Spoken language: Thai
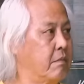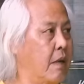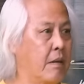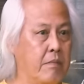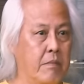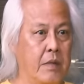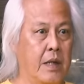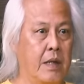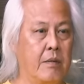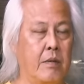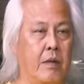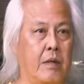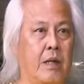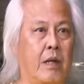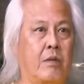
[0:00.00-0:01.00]
บึ้มเลย
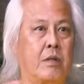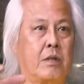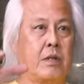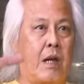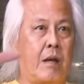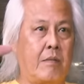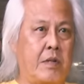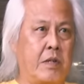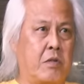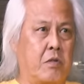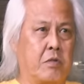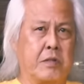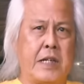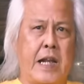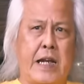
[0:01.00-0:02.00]
บอกเราทำนี่โห
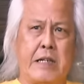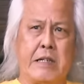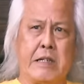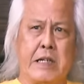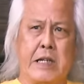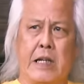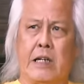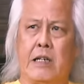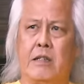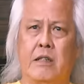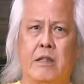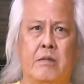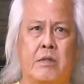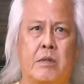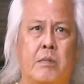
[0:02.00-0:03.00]
นด้านเนียนนั้น
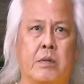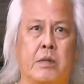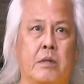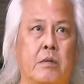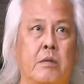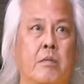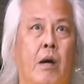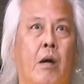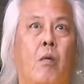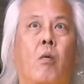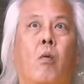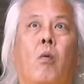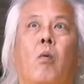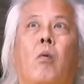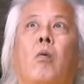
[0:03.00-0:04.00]
นี่ส่วนประตูที่มา
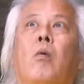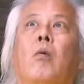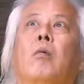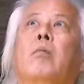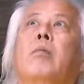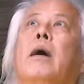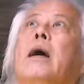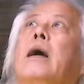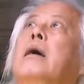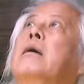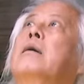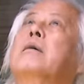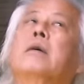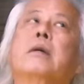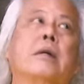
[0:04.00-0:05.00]
โอ้โหแม่ง
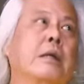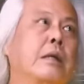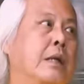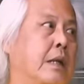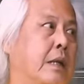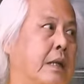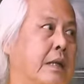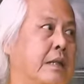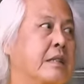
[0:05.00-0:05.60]
อีกเรื่องหนึ่